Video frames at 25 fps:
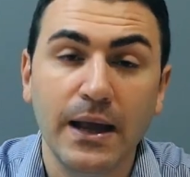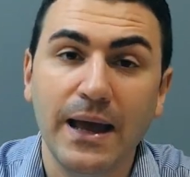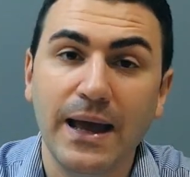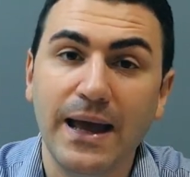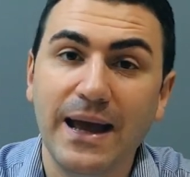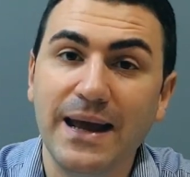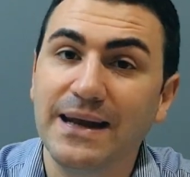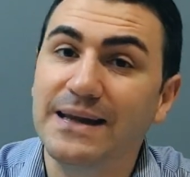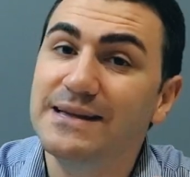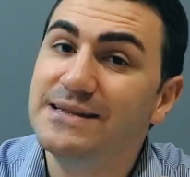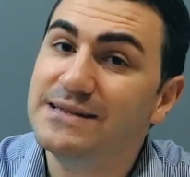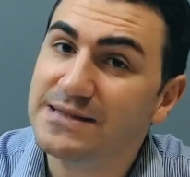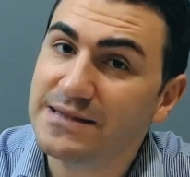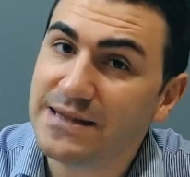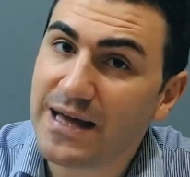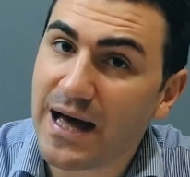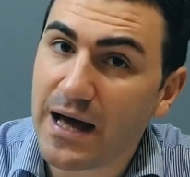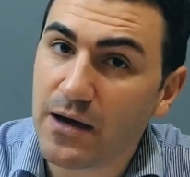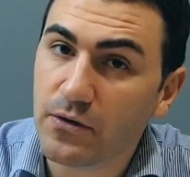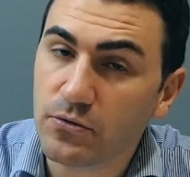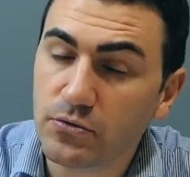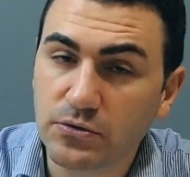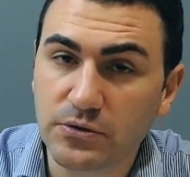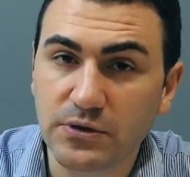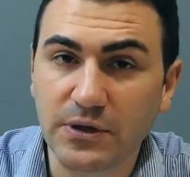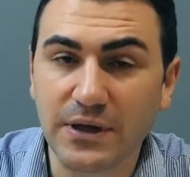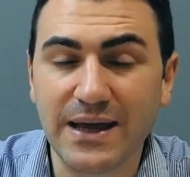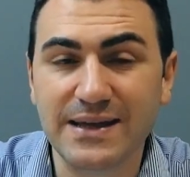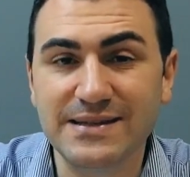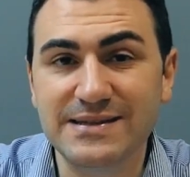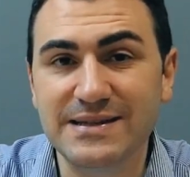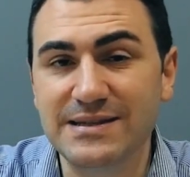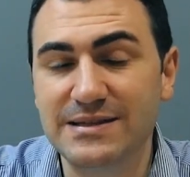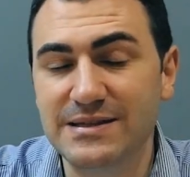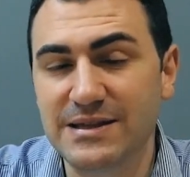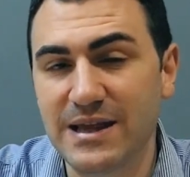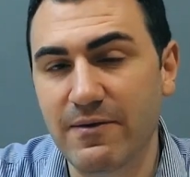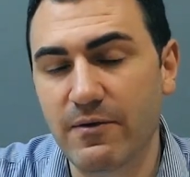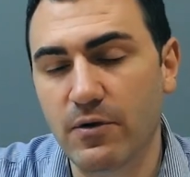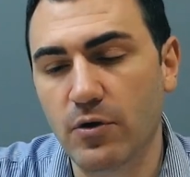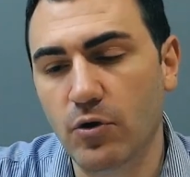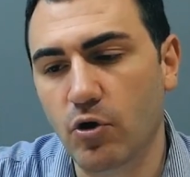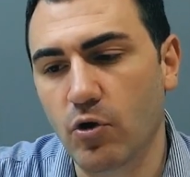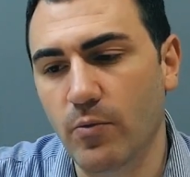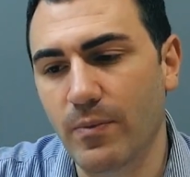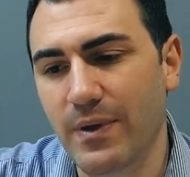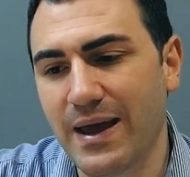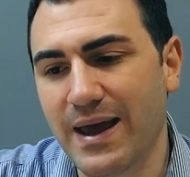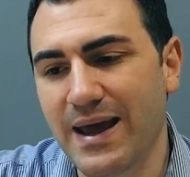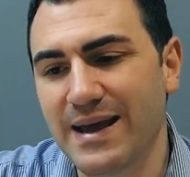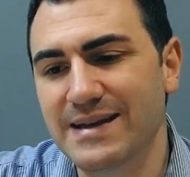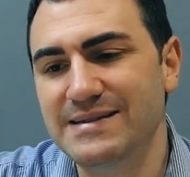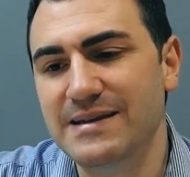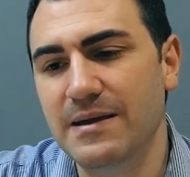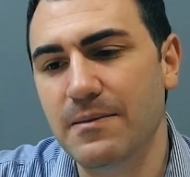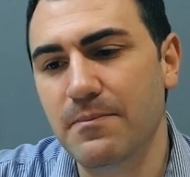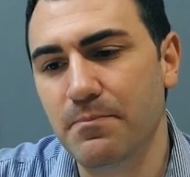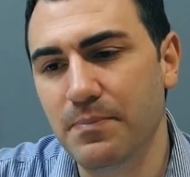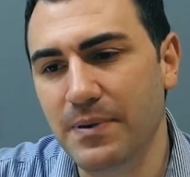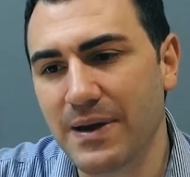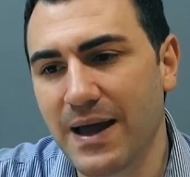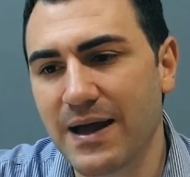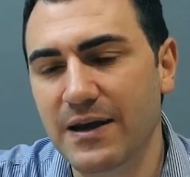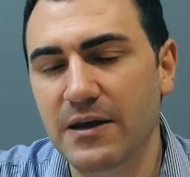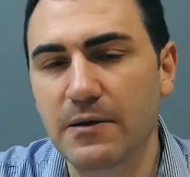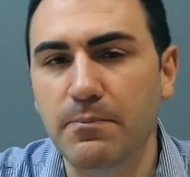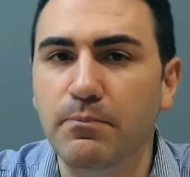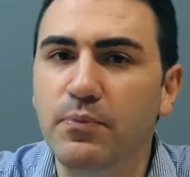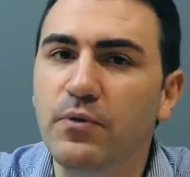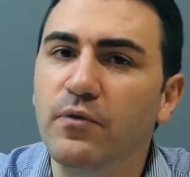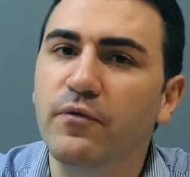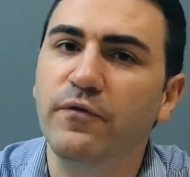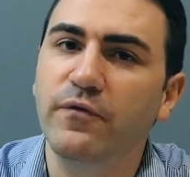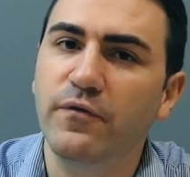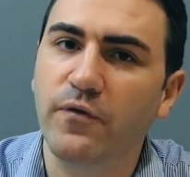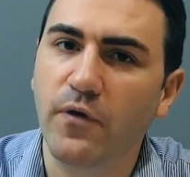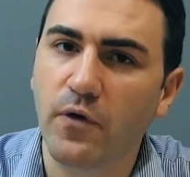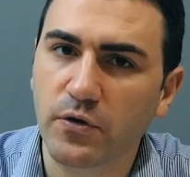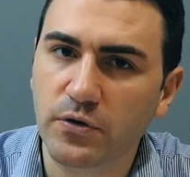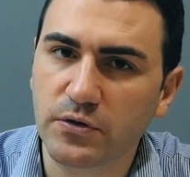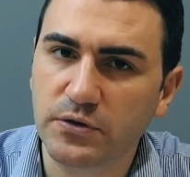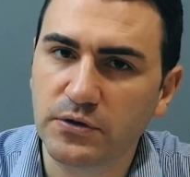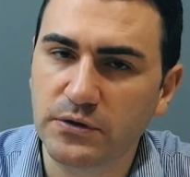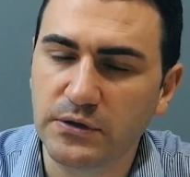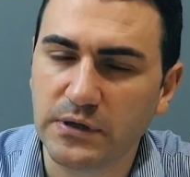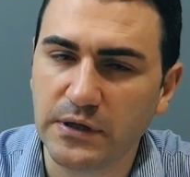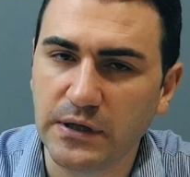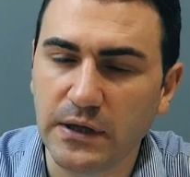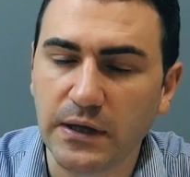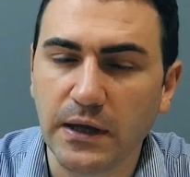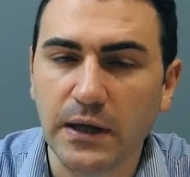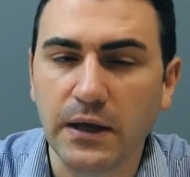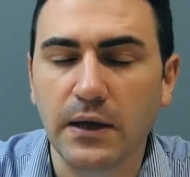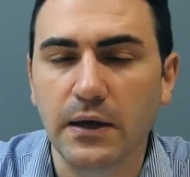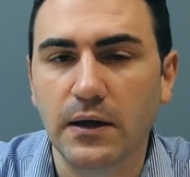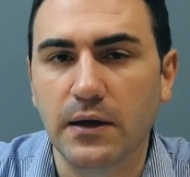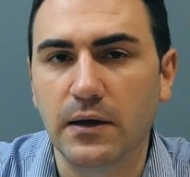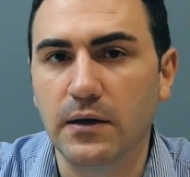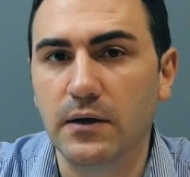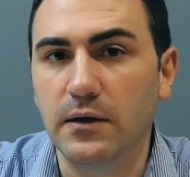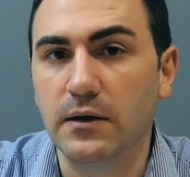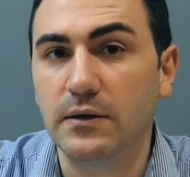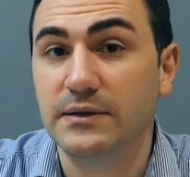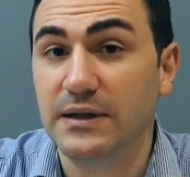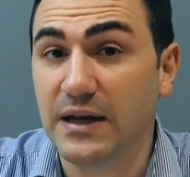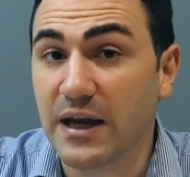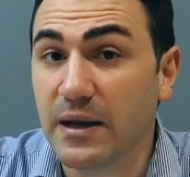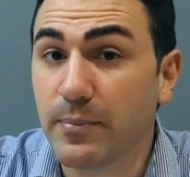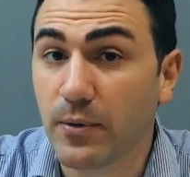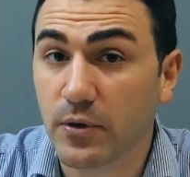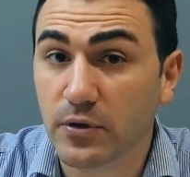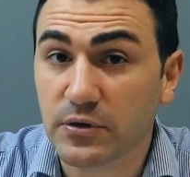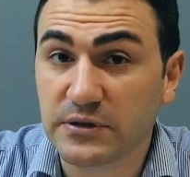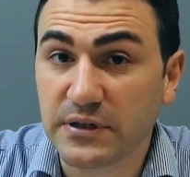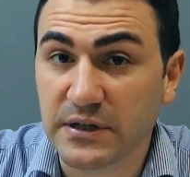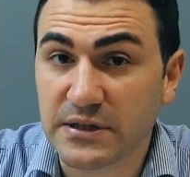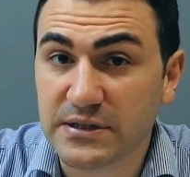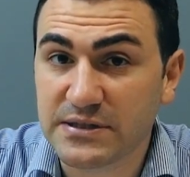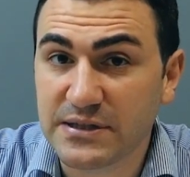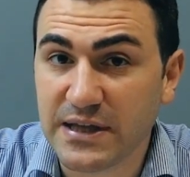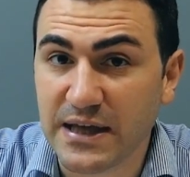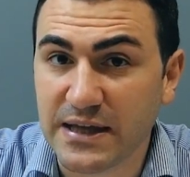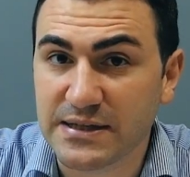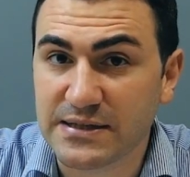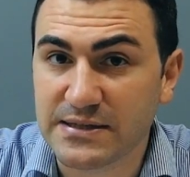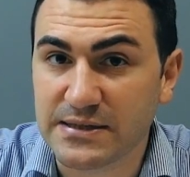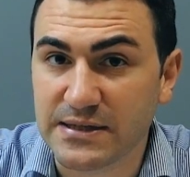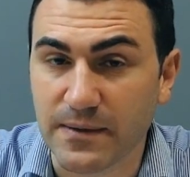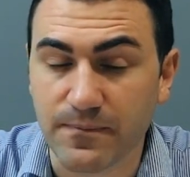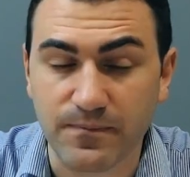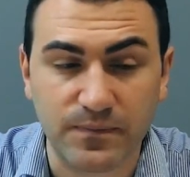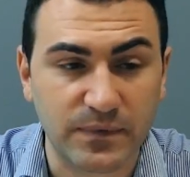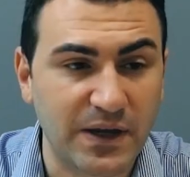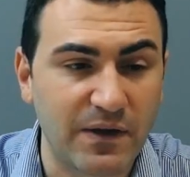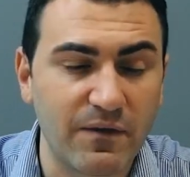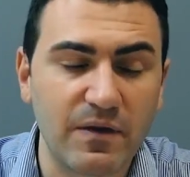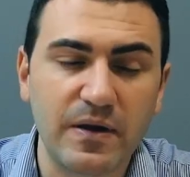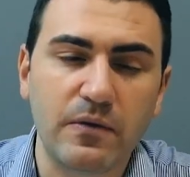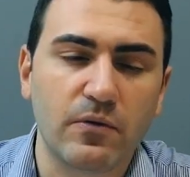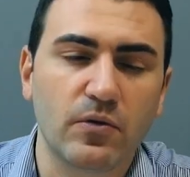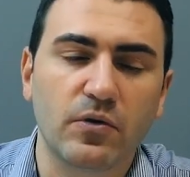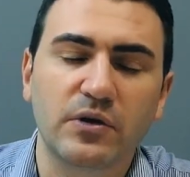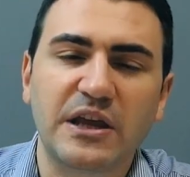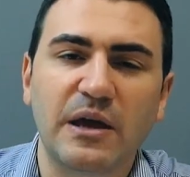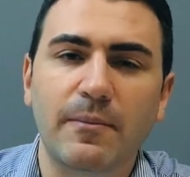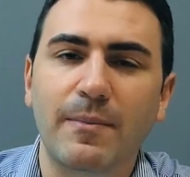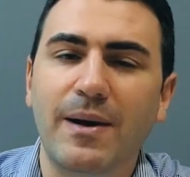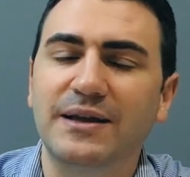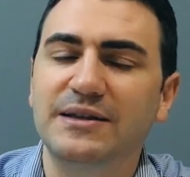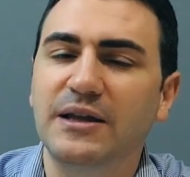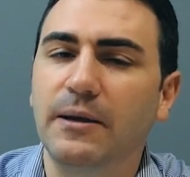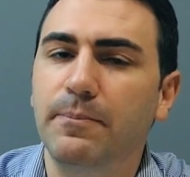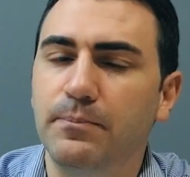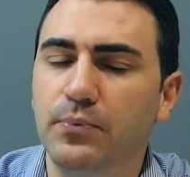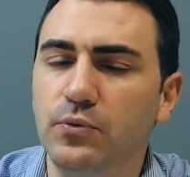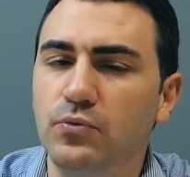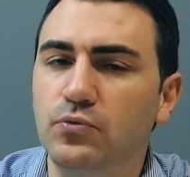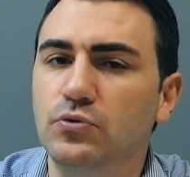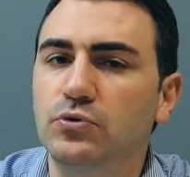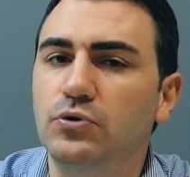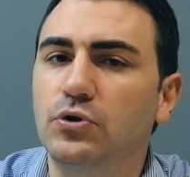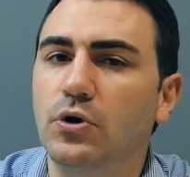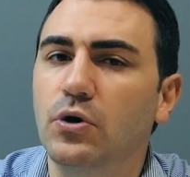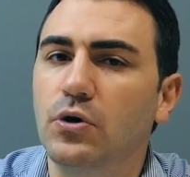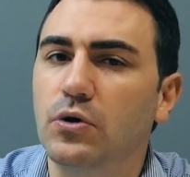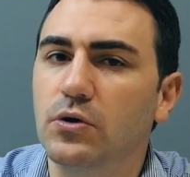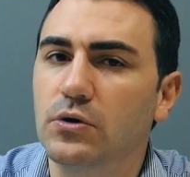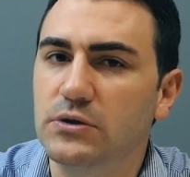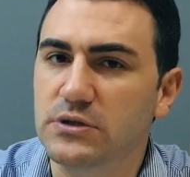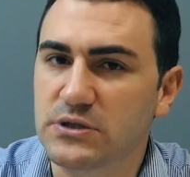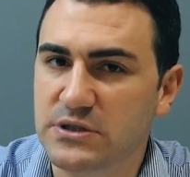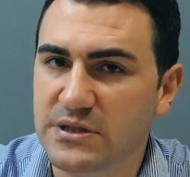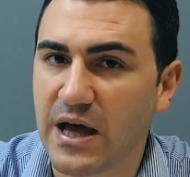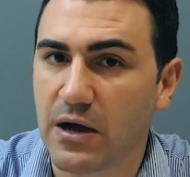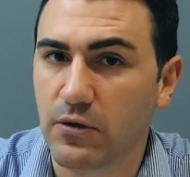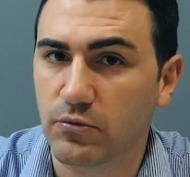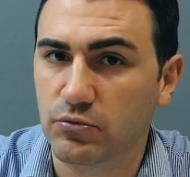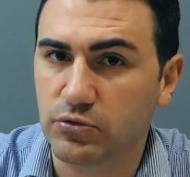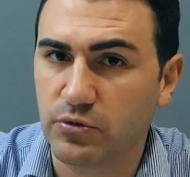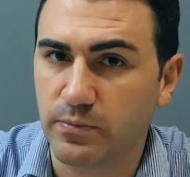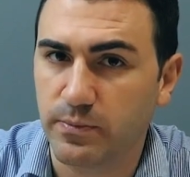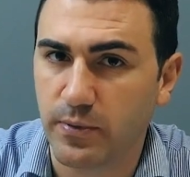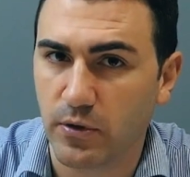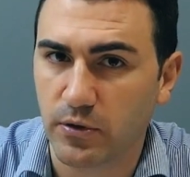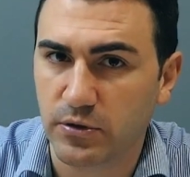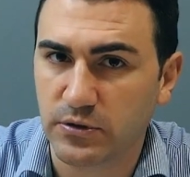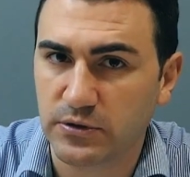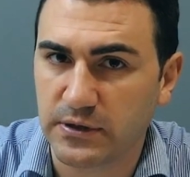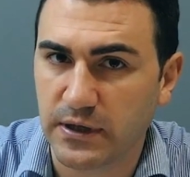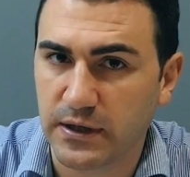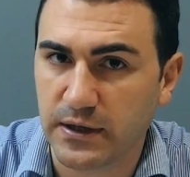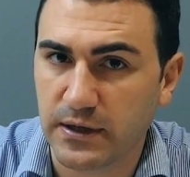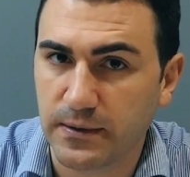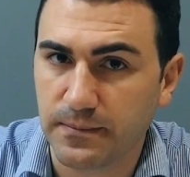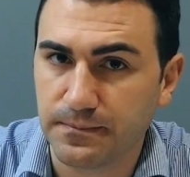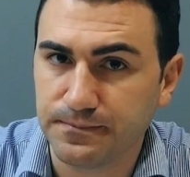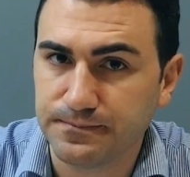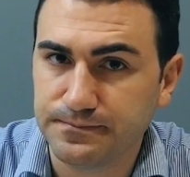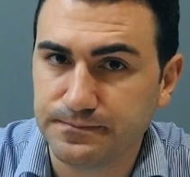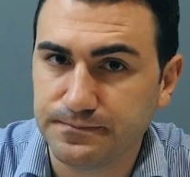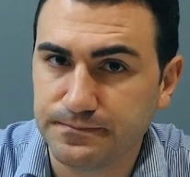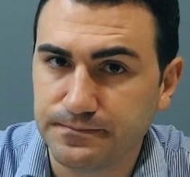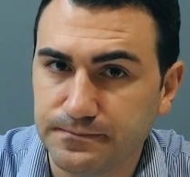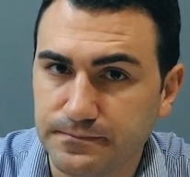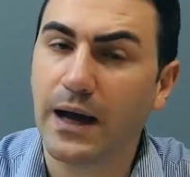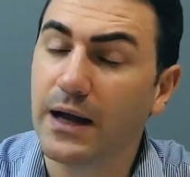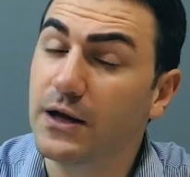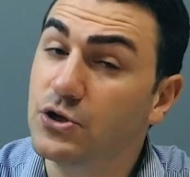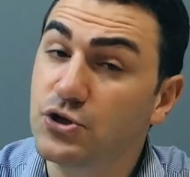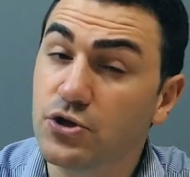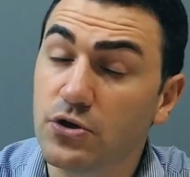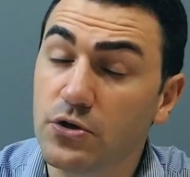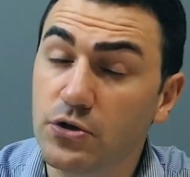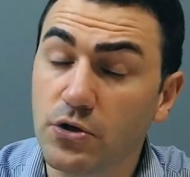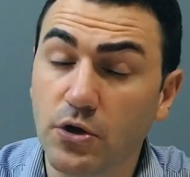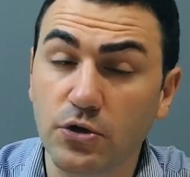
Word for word: e le stout esistevano come esemplari più forti eh, delle porter stesse, che venivano chiamate appunto stout porter. Al giorno